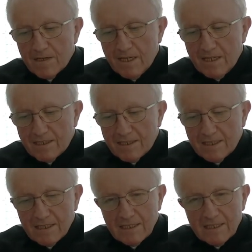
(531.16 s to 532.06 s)

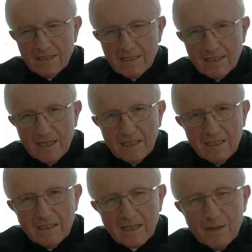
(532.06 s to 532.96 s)
jest
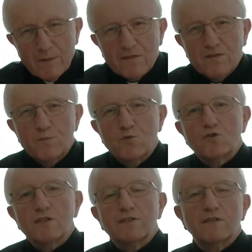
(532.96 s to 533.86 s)
taki dramat
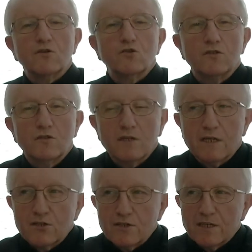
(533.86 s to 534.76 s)
współczesności, to
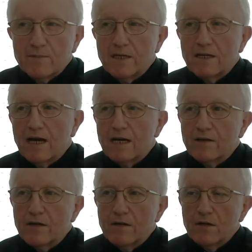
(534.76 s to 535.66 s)
nasze
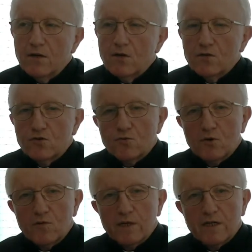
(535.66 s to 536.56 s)
zabieganie.
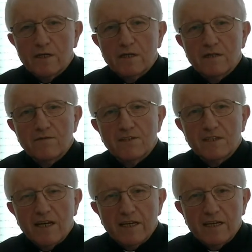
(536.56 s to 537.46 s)
Człowiek
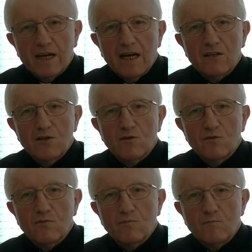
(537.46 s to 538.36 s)
wstaje rano,
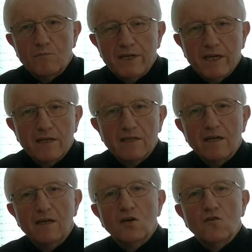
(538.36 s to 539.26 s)

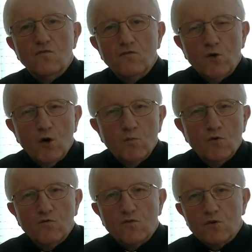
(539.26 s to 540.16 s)
biegnie w
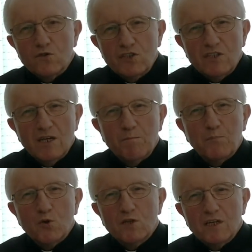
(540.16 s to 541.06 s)
domu, w rodzinie,
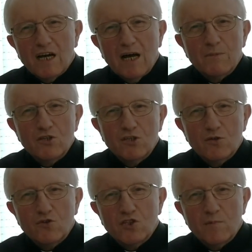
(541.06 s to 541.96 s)
potykamy się
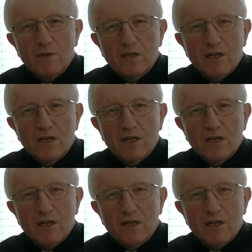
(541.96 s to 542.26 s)
o siebie na